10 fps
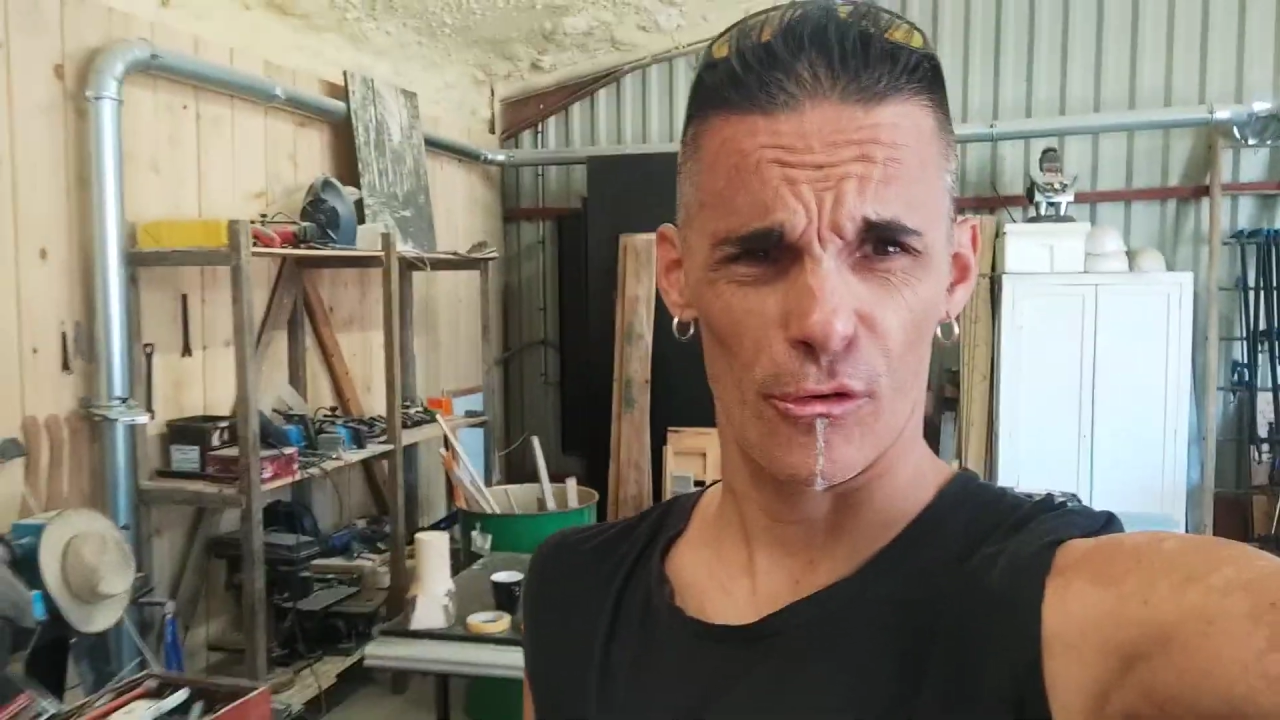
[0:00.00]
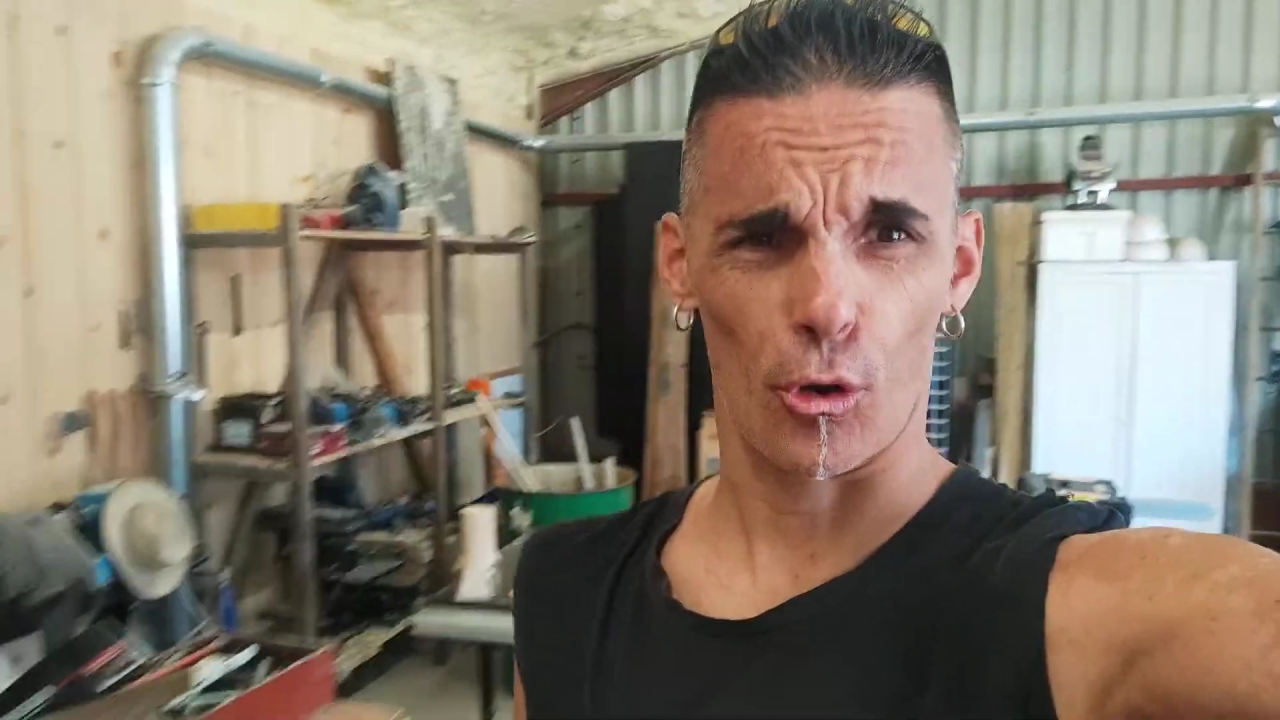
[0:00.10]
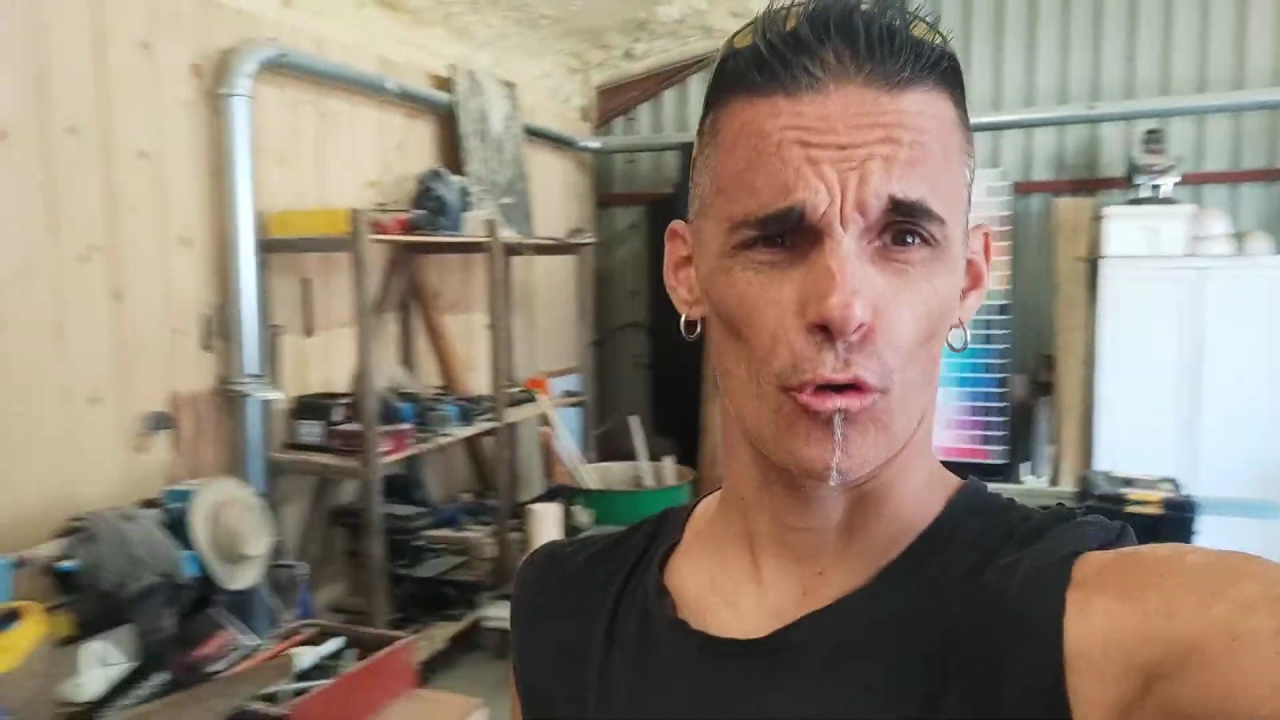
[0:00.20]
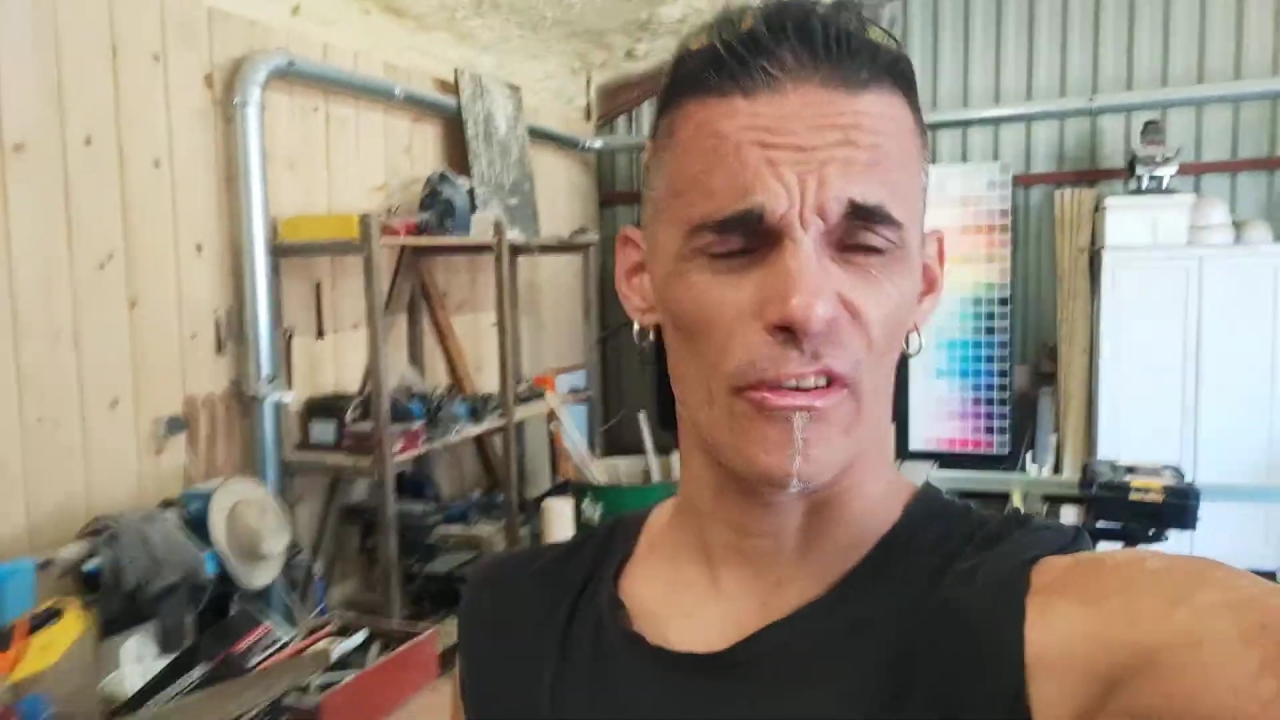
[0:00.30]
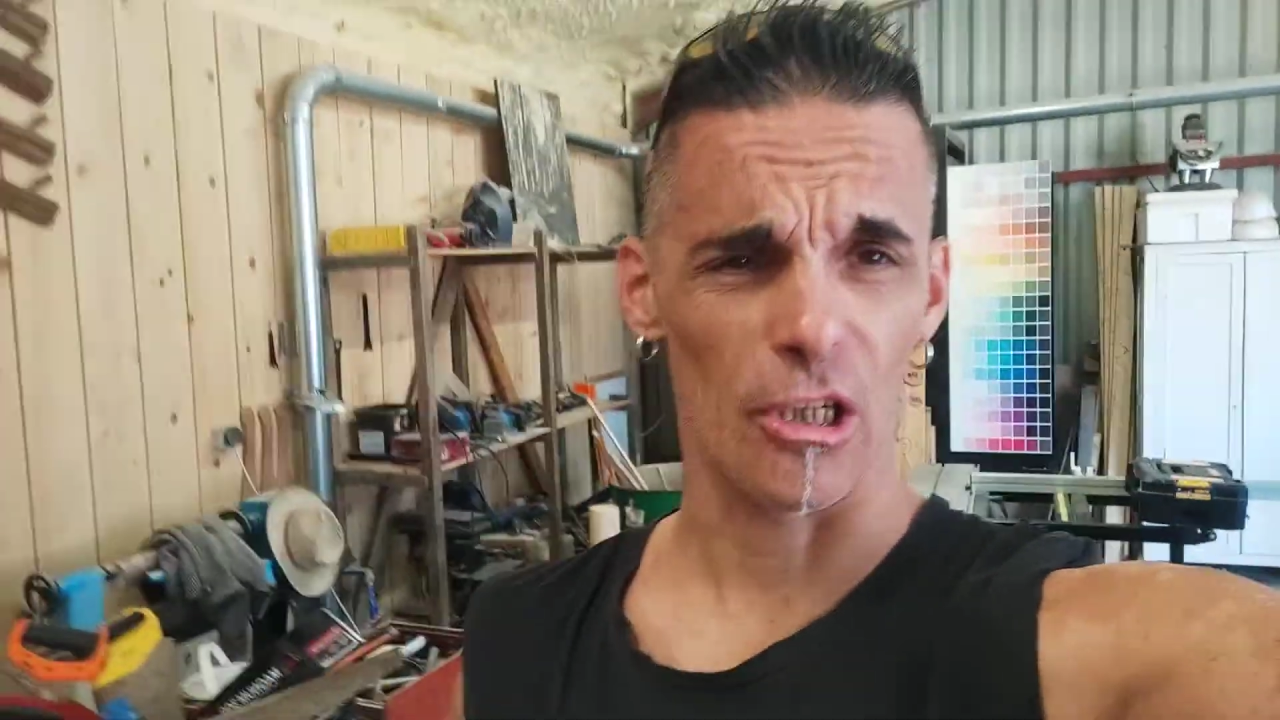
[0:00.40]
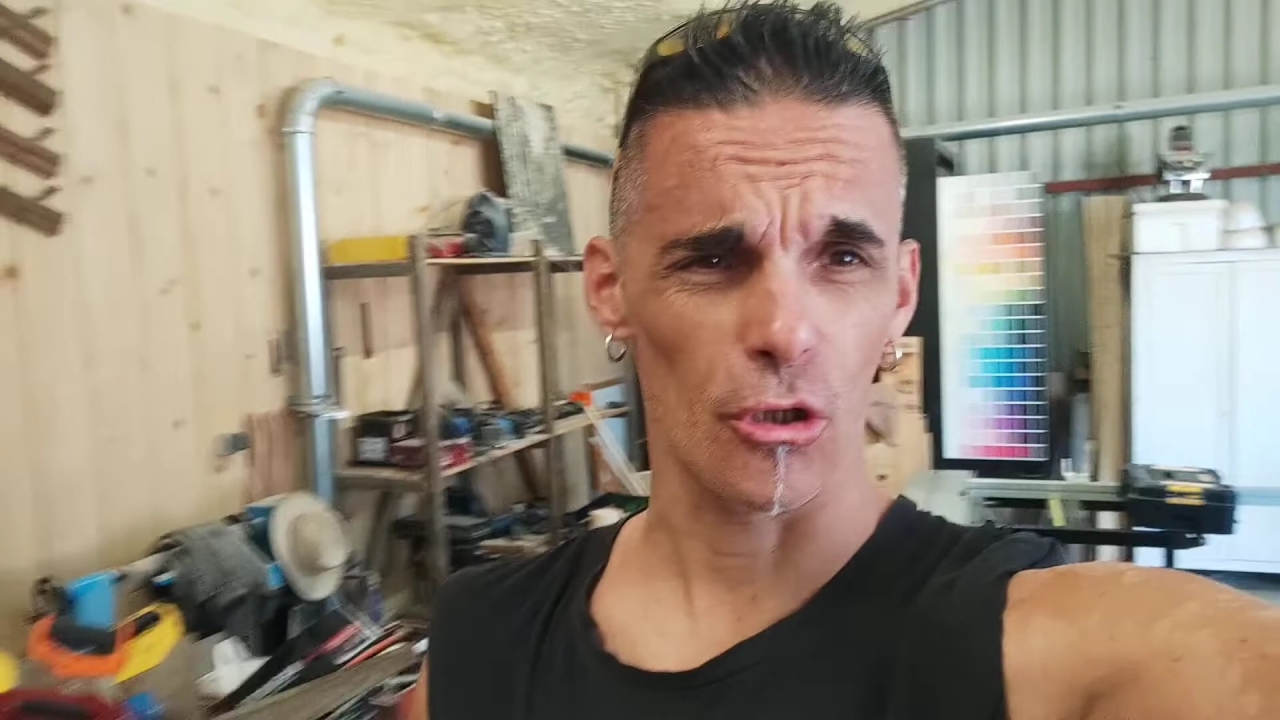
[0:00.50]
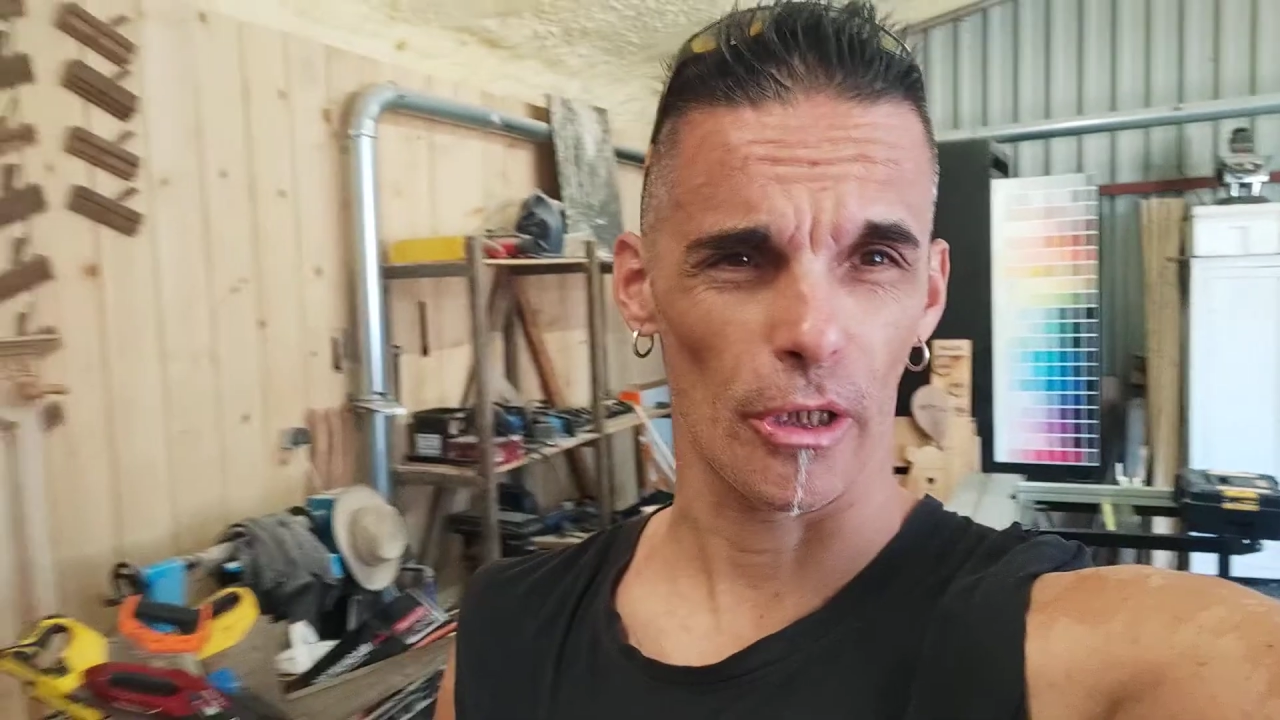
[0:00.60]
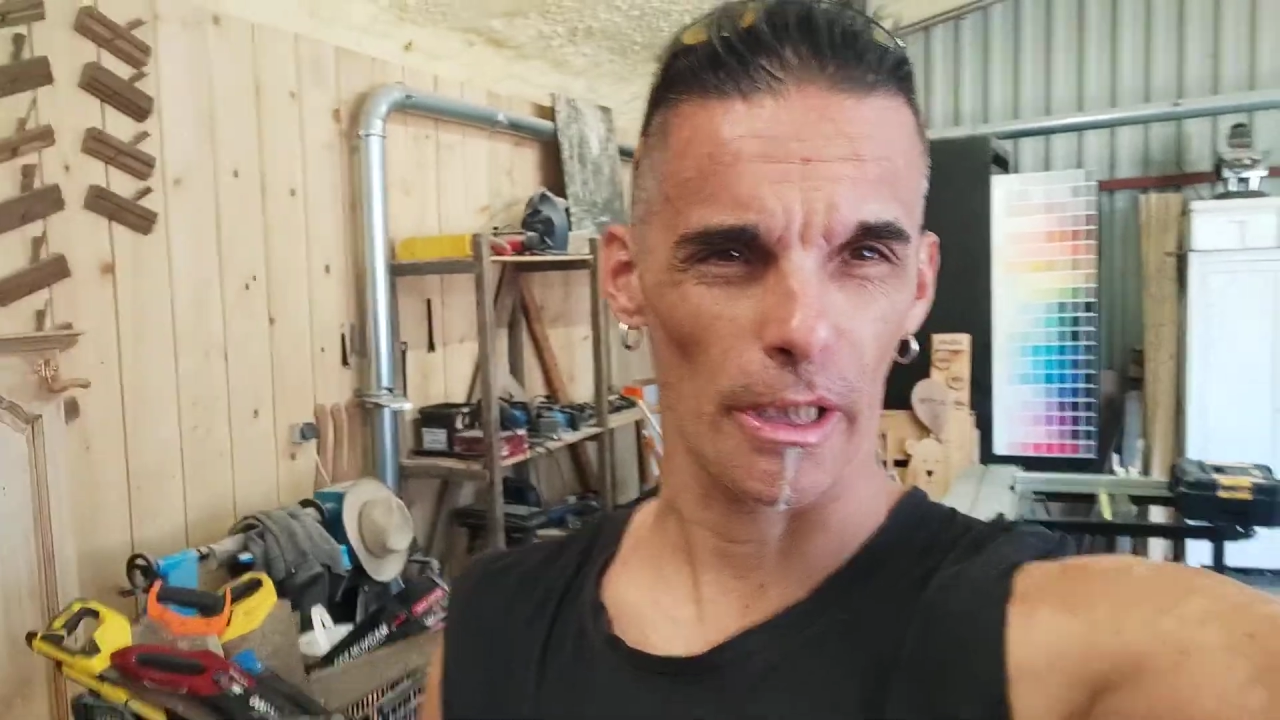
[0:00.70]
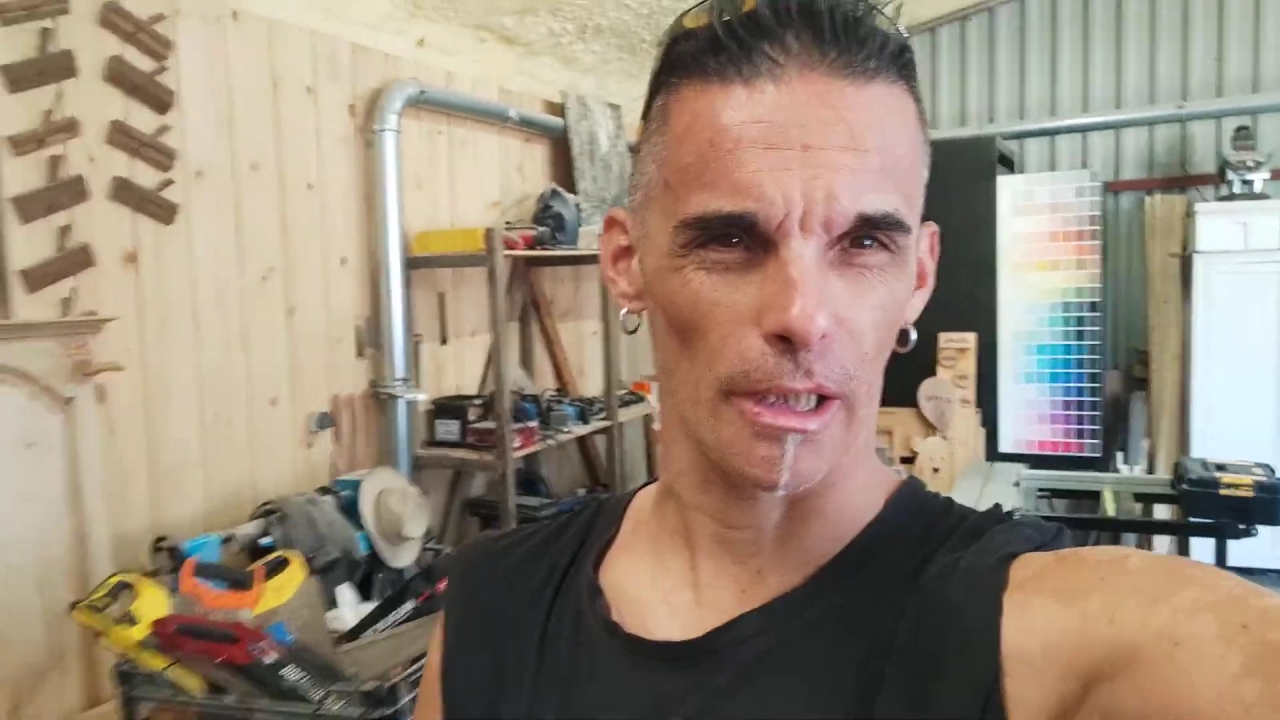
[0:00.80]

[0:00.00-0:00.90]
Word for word: Recyclerie